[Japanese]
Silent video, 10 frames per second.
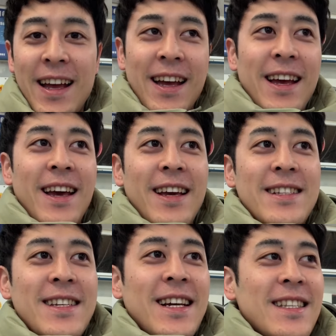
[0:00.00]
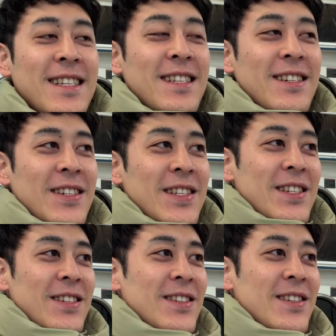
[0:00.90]
えー、1月の
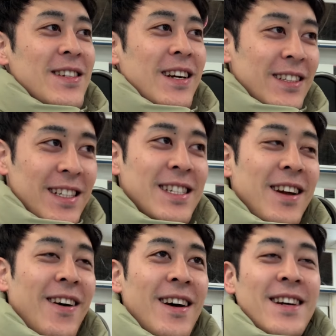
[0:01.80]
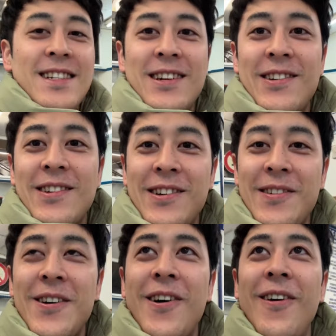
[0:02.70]
14日と新婚旅
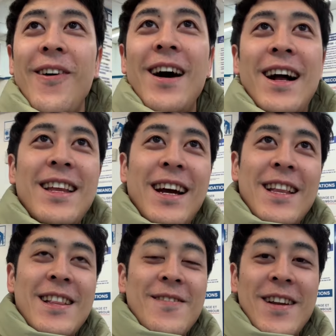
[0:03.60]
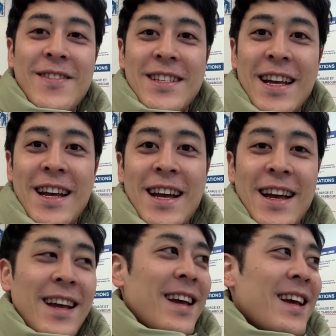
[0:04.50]
行後半に入ってまいりまして、
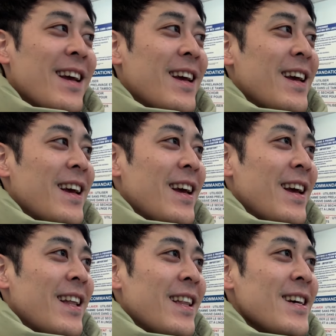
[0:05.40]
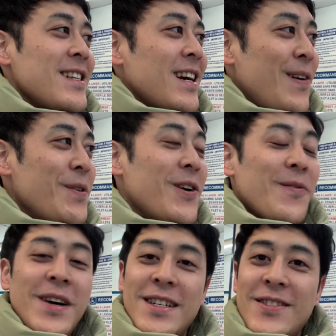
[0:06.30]
えー、なぜカメラ
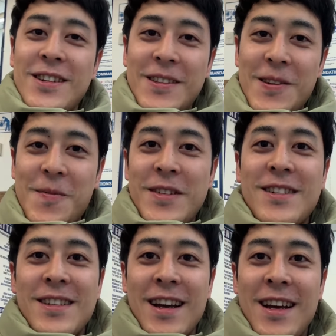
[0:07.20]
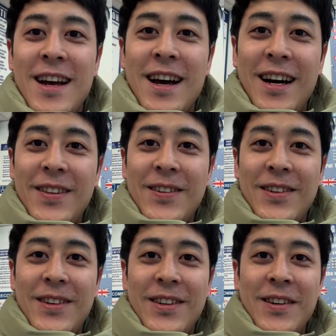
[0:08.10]
を回してるかと言いますとですねあ
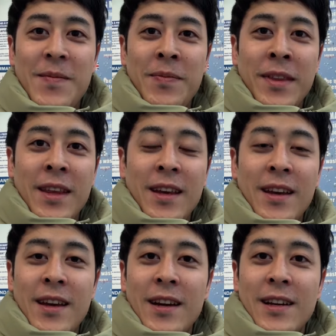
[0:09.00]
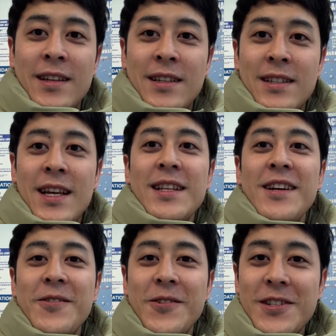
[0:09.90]
のー洗
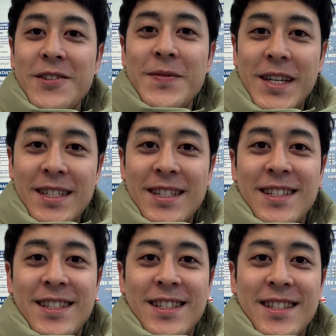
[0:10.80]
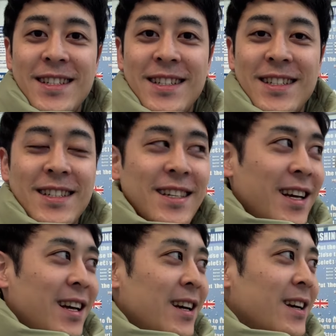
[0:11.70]
濯をしております
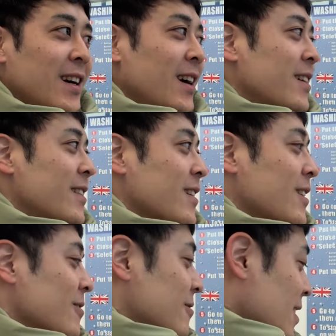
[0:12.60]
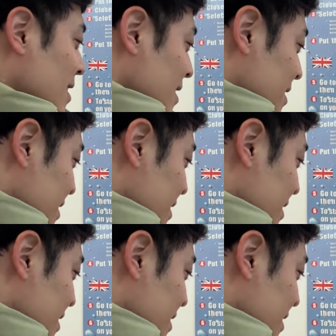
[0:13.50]
あなんかうわ